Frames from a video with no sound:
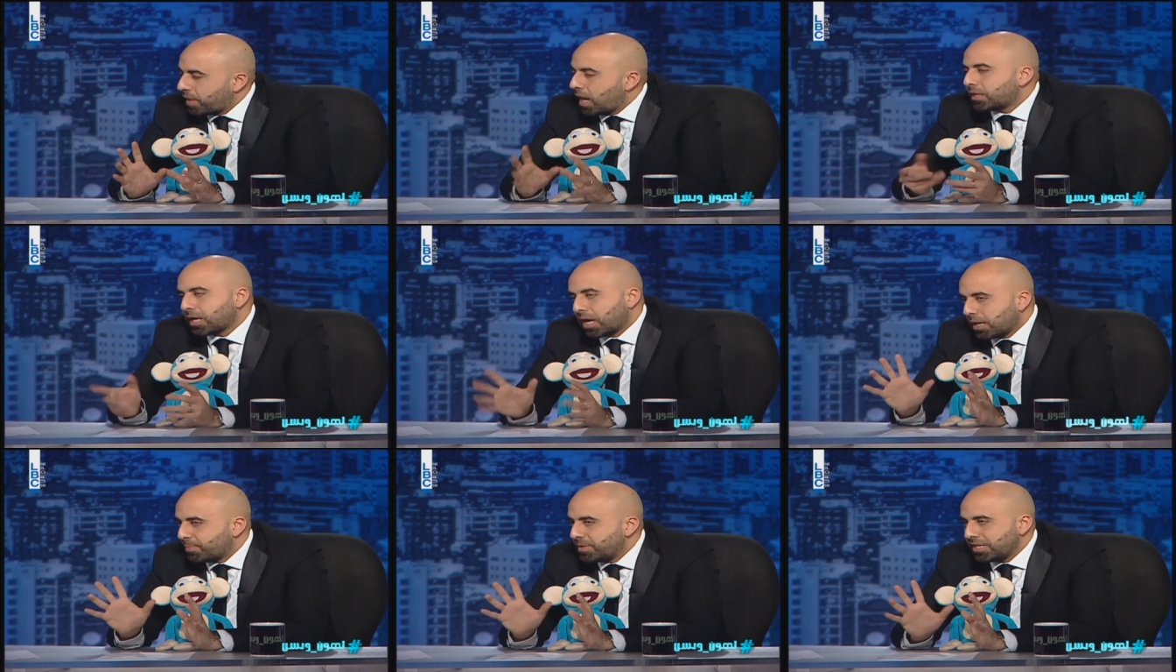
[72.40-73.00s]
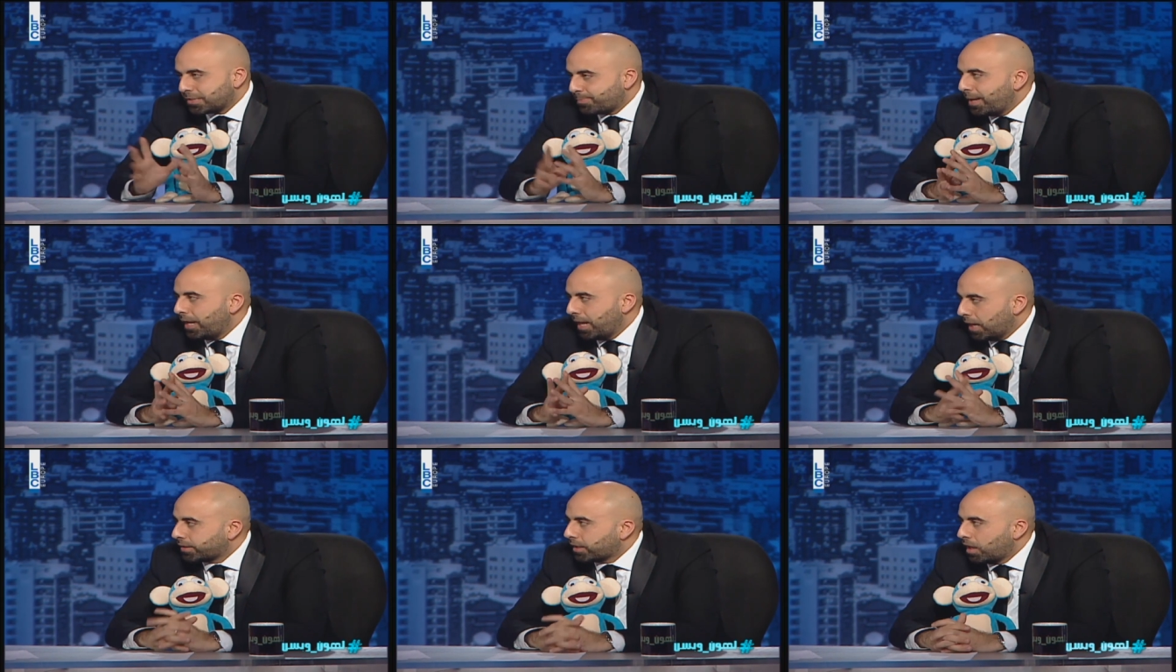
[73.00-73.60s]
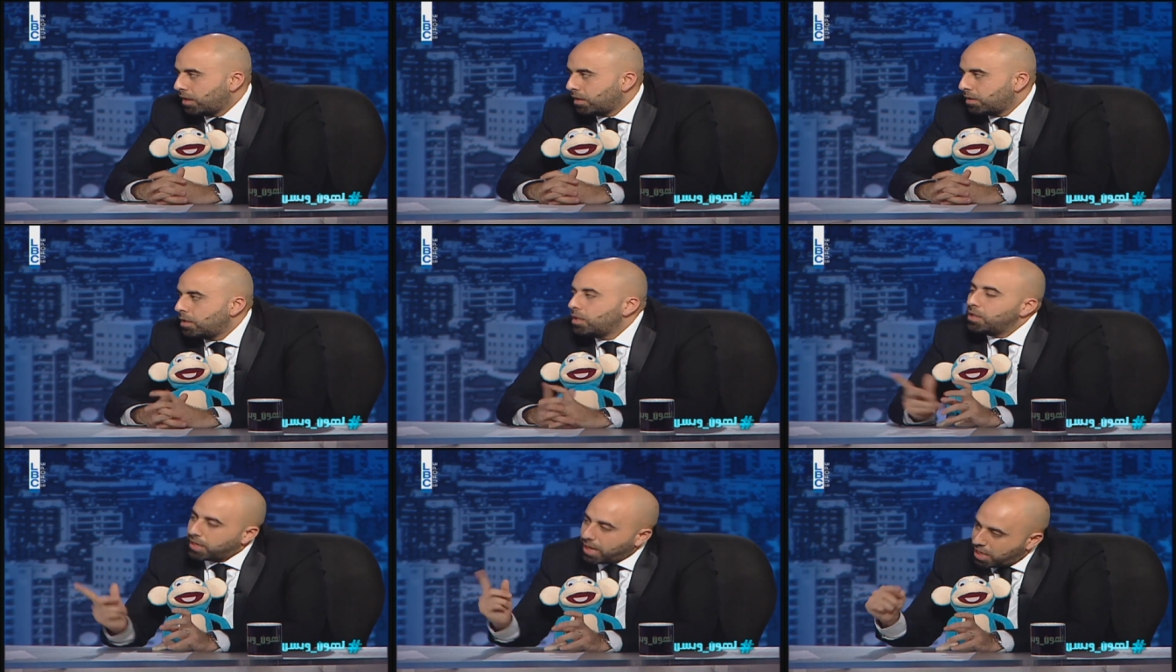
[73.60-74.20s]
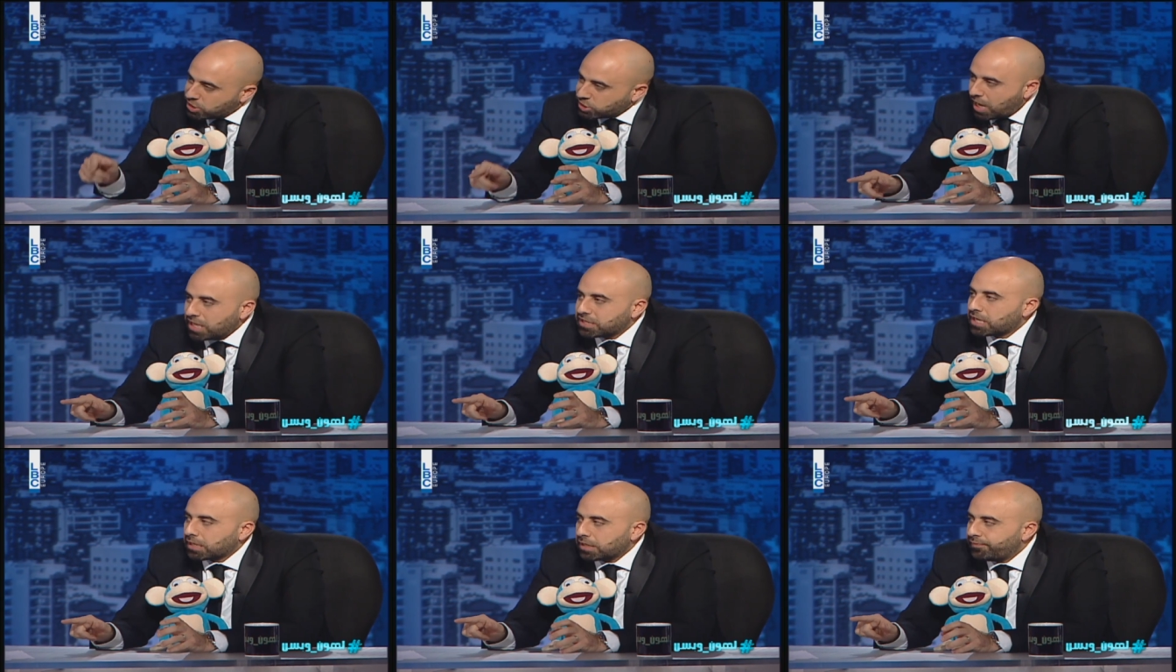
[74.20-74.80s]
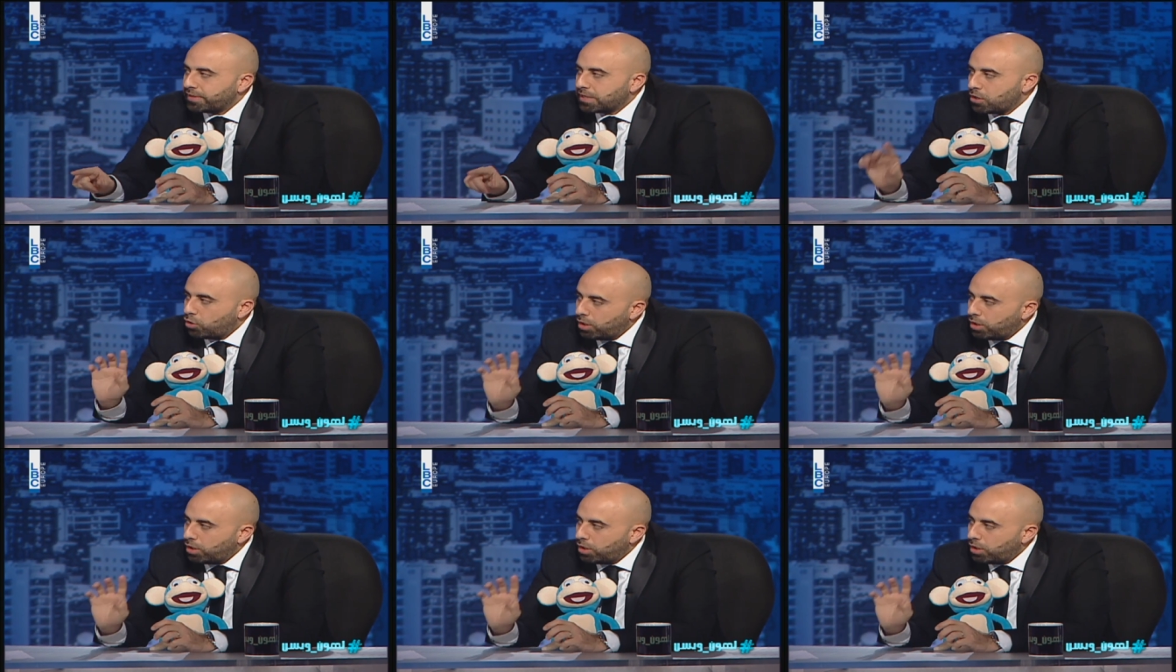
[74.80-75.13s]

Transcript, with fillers: هذا انا بالنسبه لي قطع رح ارجع حضرك الفيديو